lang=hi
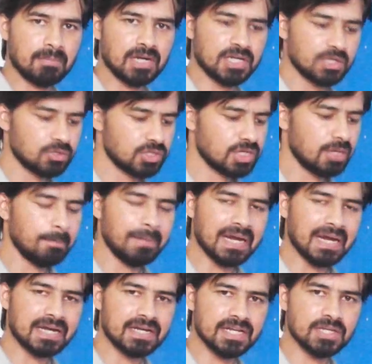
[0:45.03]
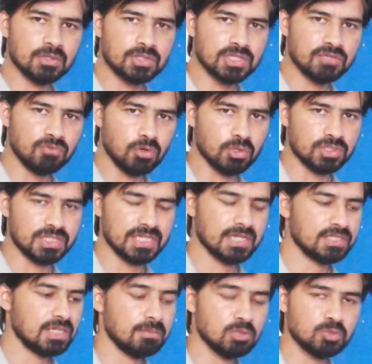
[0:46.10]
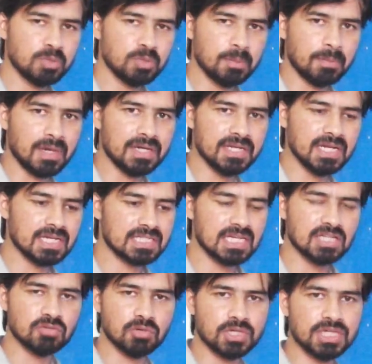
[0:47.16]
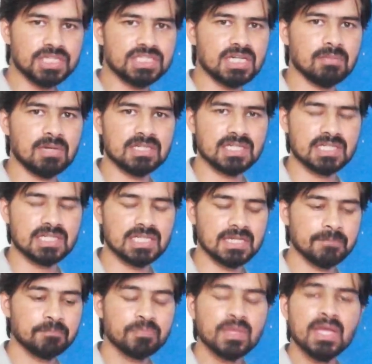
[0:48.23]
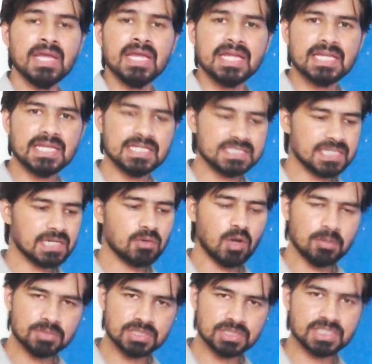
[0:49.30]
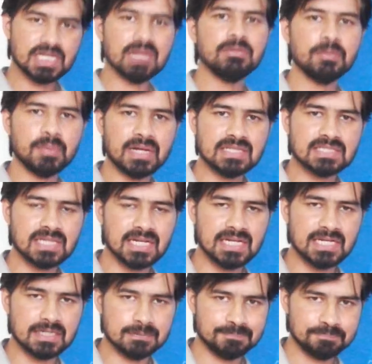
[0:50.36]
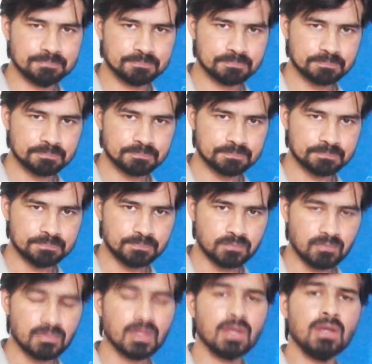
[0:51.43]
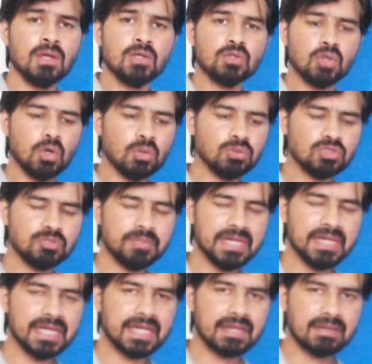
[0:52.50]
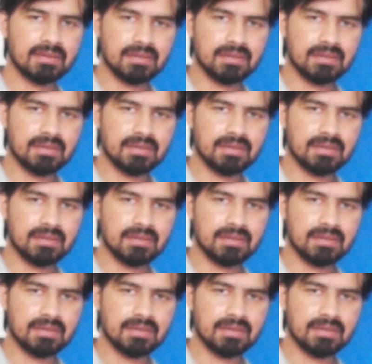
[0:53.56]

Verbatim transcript: मट्टी होती कंपैक्ट नहीं होती वो होती है जब उस पर पानी लगता है तो वो कीचड़ बन जाता है कीचड़ को आप जितना भी प्रेस करें ना तो उसमें